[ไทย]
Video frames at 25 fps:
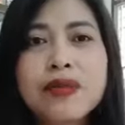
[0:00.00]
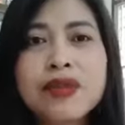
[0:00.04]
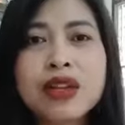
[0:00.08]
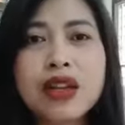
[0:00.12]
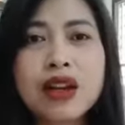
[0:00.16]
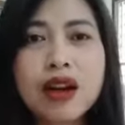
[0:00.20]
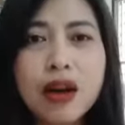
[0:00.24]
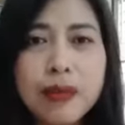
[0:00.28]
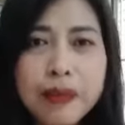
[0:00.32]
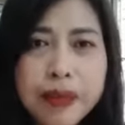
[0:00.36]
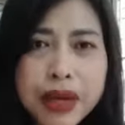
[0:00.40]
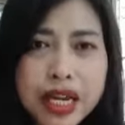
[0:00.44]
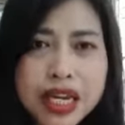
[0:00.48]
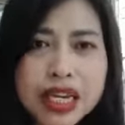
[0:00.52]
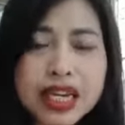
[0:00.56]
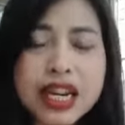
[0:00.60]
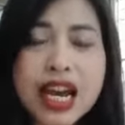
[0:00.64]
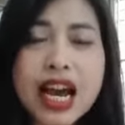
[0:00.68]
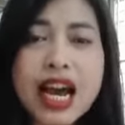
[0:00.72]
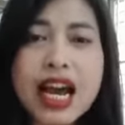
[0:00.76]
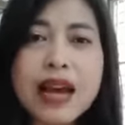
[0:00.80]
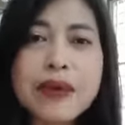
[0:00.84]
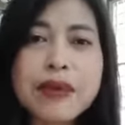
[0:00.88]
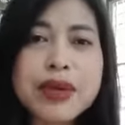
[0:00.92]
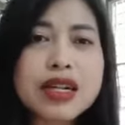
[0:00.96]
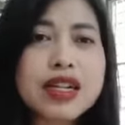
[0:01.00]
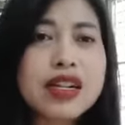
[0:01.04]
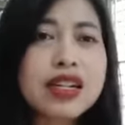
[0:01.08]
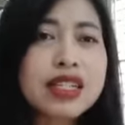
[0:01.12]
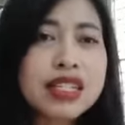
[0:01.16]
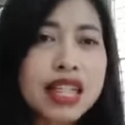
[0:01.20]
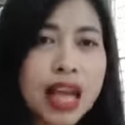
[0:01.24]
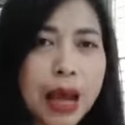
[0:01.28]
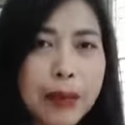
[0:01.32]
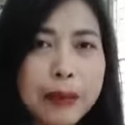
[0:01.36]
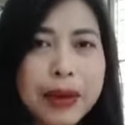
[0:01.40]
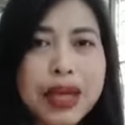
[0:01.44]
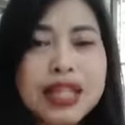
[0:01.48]
ก็เป็นได้ มันก็
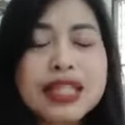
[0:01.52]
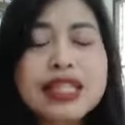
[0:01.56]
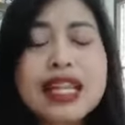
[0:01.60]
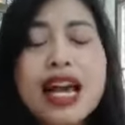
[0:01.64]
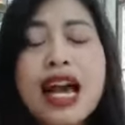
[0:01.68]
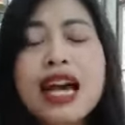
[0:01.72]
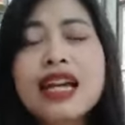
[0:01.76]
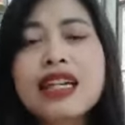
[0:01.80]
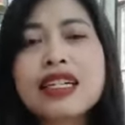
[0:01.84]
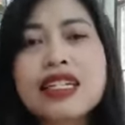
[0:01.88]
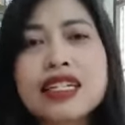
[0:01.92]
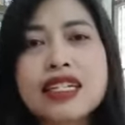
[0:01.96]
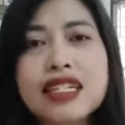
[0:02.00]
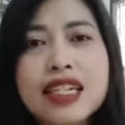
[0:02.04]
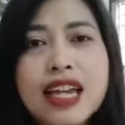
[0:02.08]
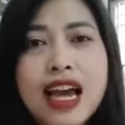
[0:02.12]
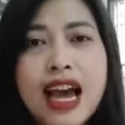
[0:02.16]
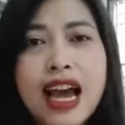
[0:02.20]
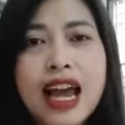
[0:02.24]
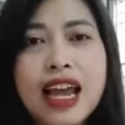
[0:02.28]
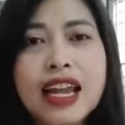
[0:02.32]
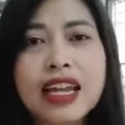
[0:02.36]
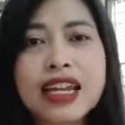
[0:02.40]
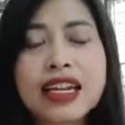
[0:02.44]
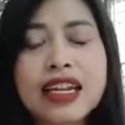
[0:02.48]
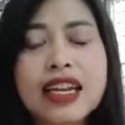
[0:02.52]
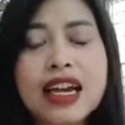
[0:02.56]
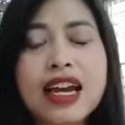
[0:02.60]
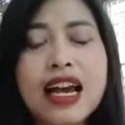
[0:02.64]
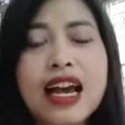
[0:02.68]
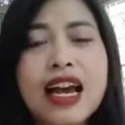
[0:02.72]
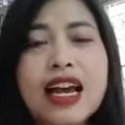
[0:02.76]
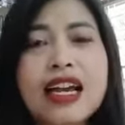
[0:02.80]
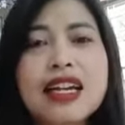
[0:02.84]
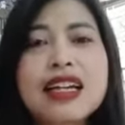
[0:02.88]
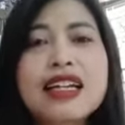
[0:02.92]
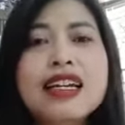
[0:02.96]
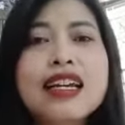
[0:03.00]
สามารถสร้างเงินได้นะคะ
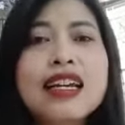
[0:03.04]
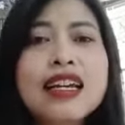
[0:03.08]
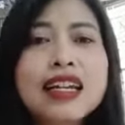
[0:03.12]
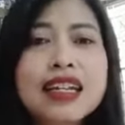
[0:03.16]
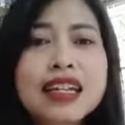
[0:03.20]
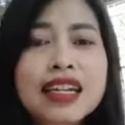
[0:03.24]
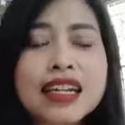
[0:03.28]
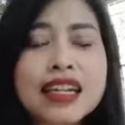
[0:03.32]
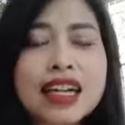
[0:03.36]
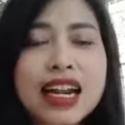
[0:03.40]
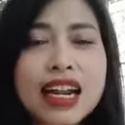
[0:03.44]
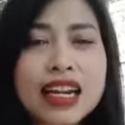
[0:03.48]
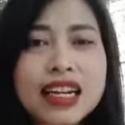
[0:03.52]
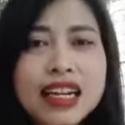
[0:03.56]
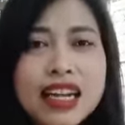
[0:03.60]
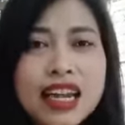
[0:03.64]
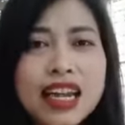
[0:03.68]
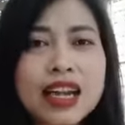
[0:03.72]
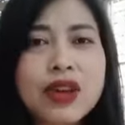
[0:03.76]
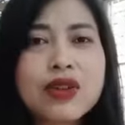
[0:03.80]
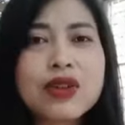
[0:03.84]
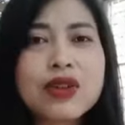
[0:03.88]
ดังนั้นแล้ว